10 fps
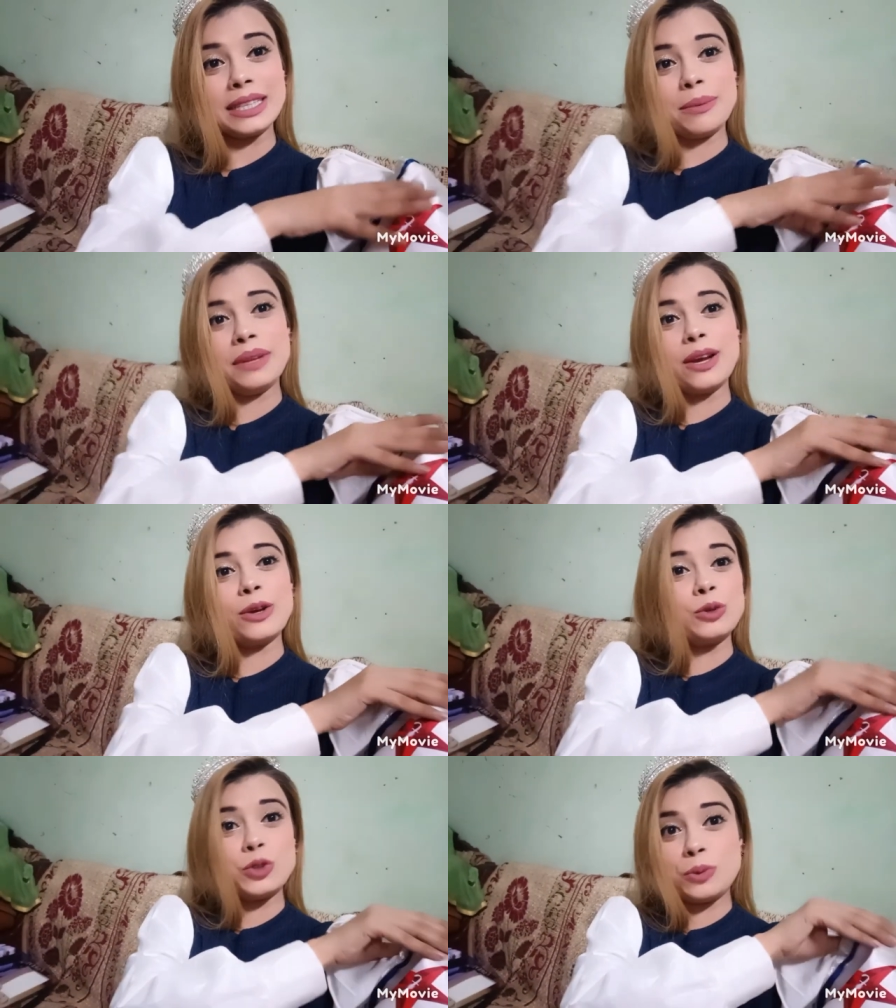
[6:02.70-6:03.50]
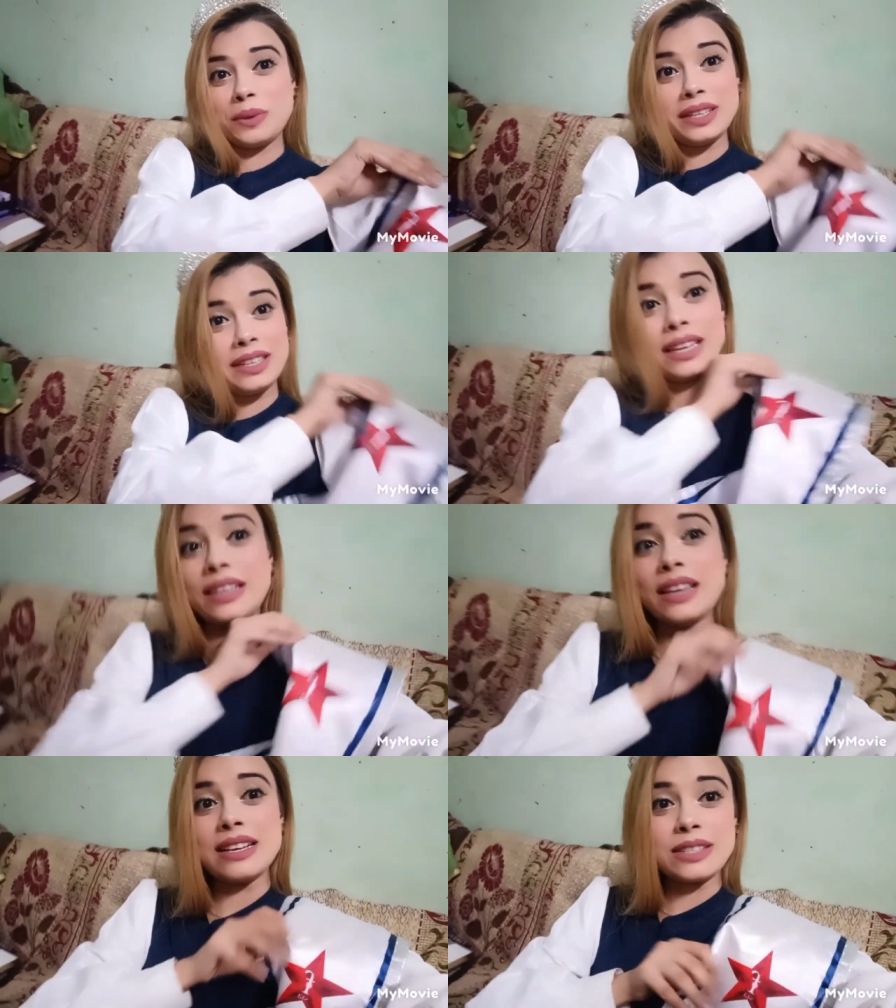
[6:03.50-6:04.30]
बिना कुछ भी नहीं
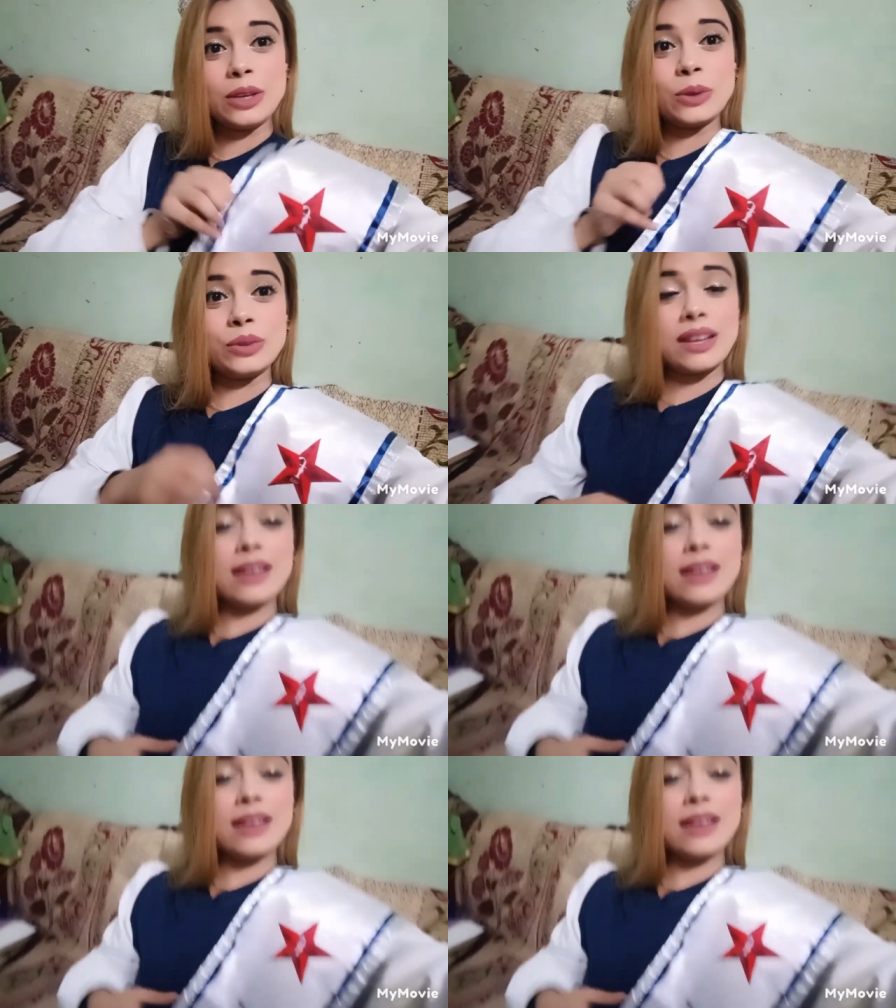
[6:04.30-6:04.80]
हासिल होता